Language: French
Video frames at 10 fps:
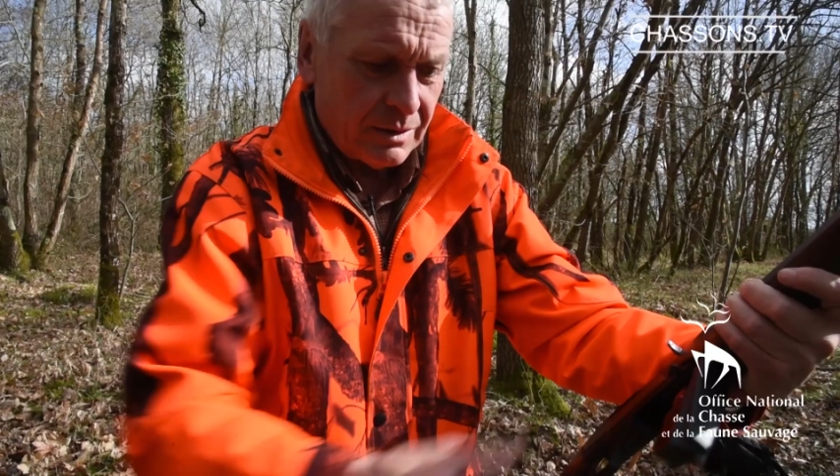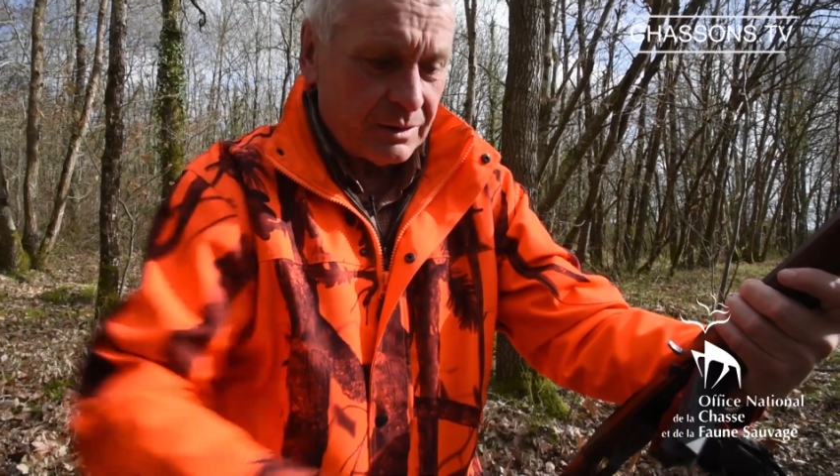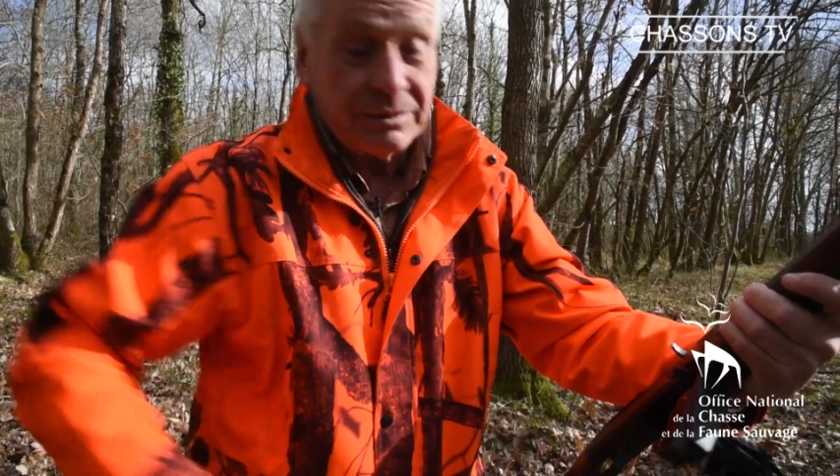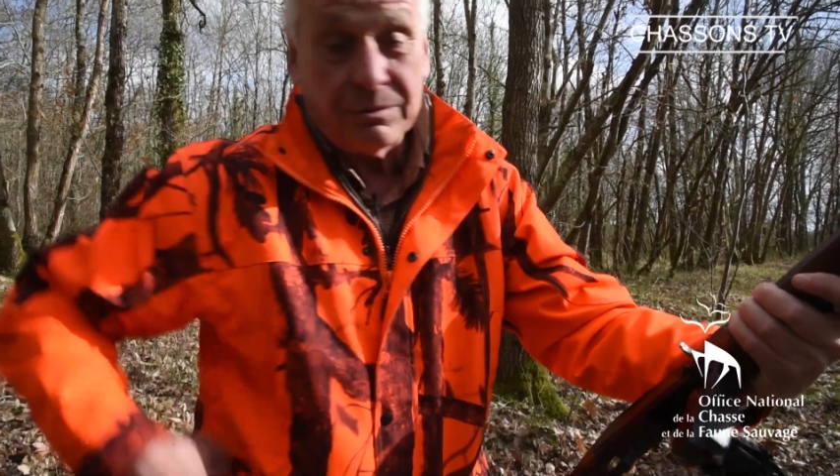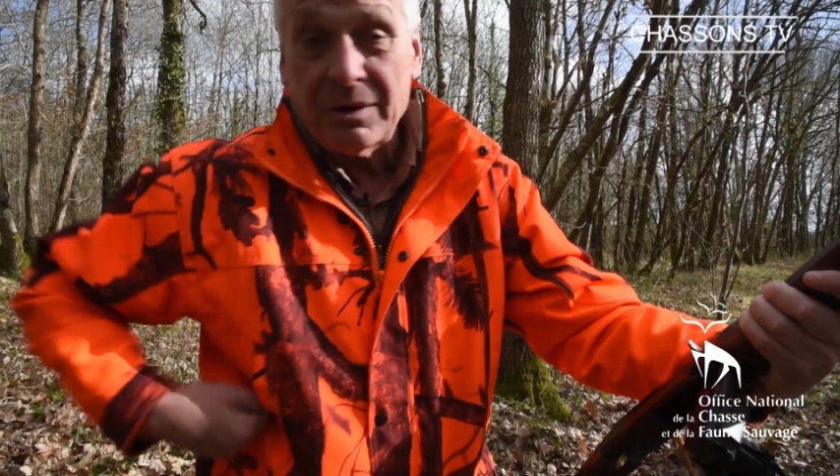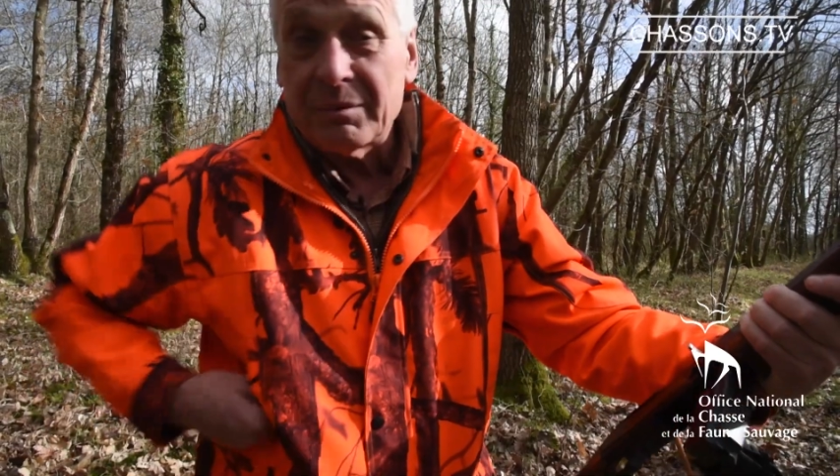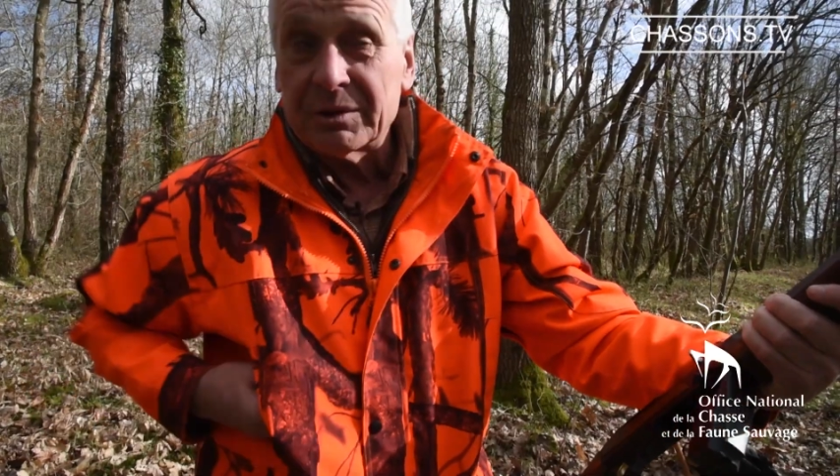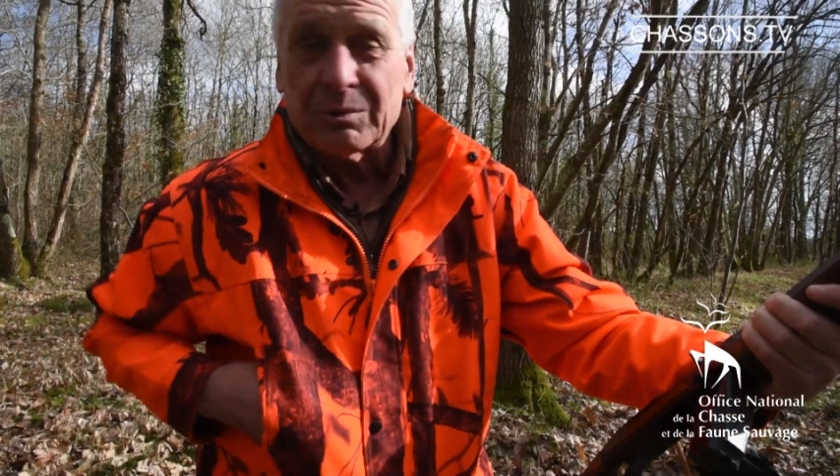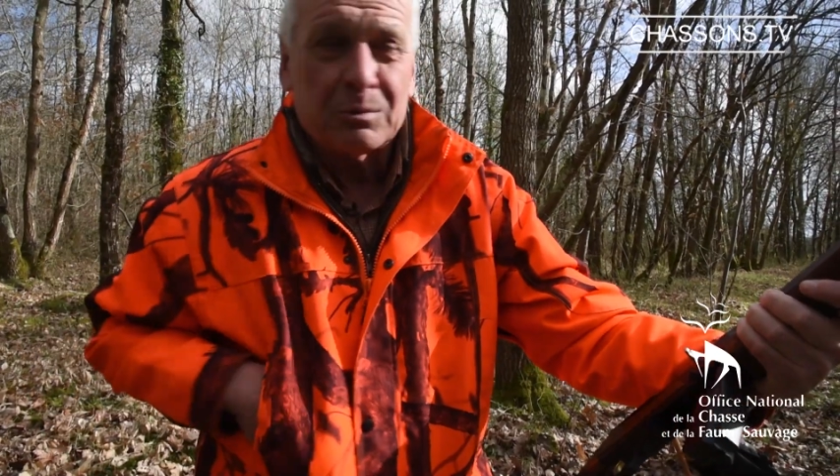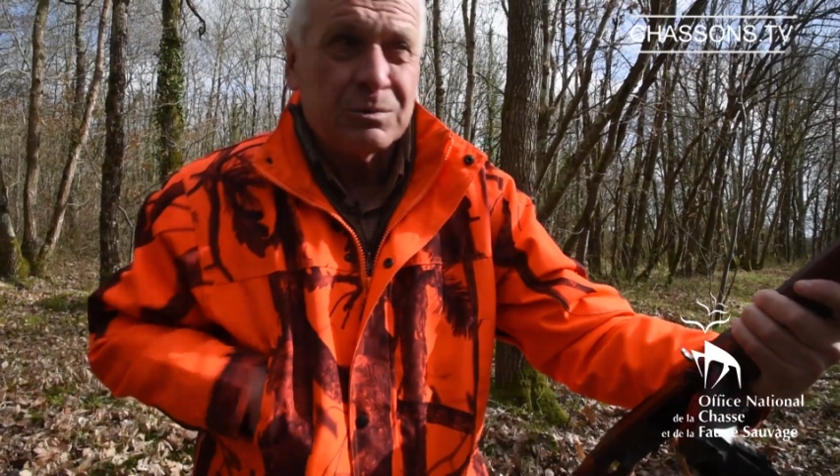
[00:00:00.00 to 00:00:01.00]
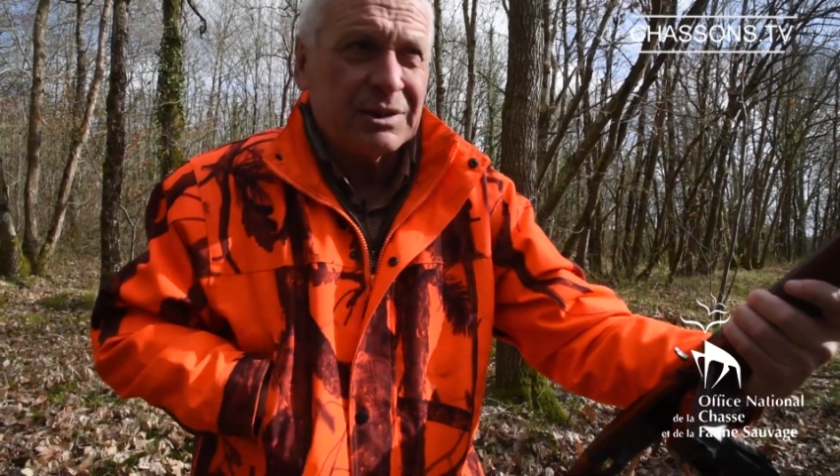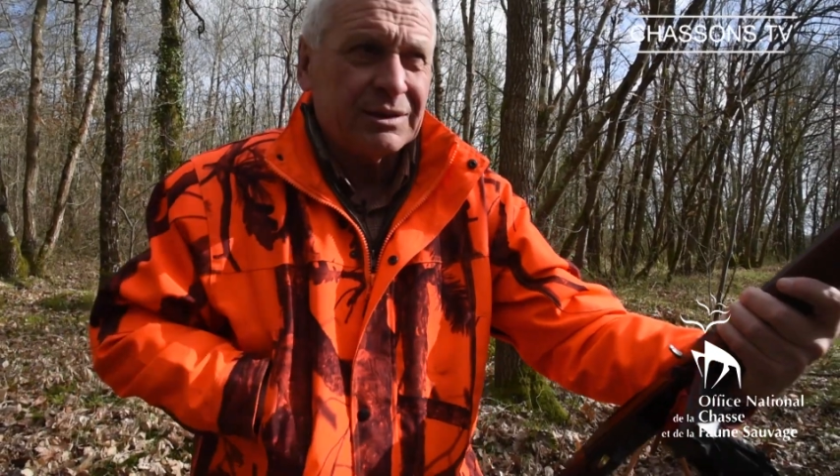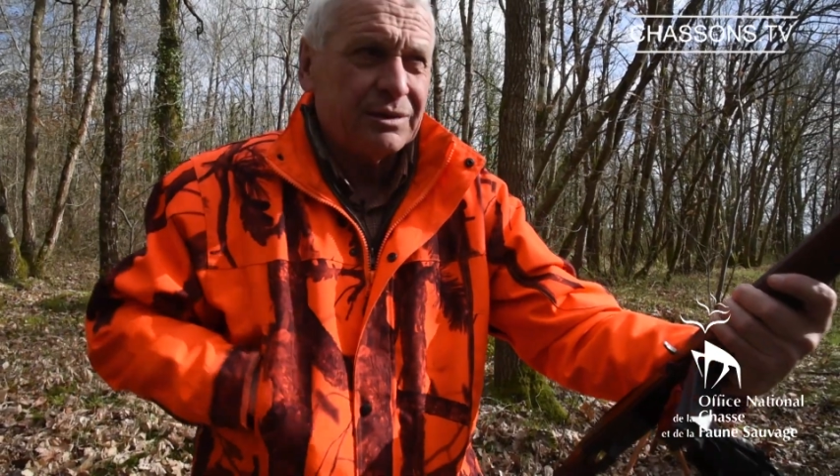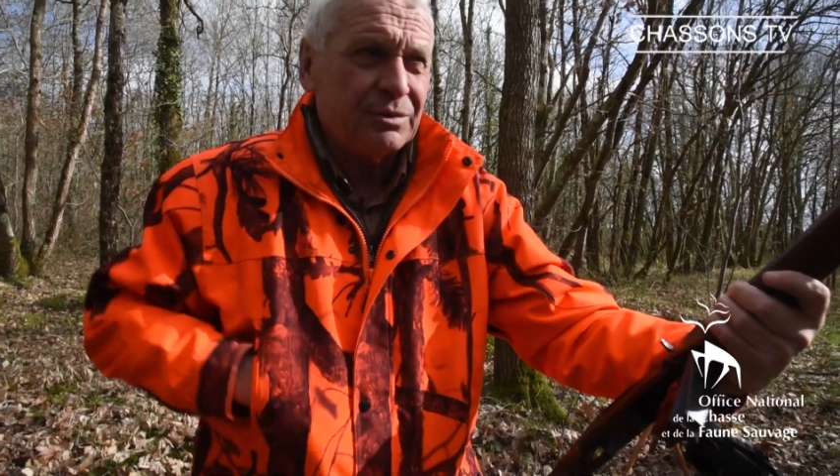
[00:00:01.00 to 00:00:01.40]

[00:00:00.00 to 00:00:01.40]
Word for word: C'est une arme à trois coups, ça serait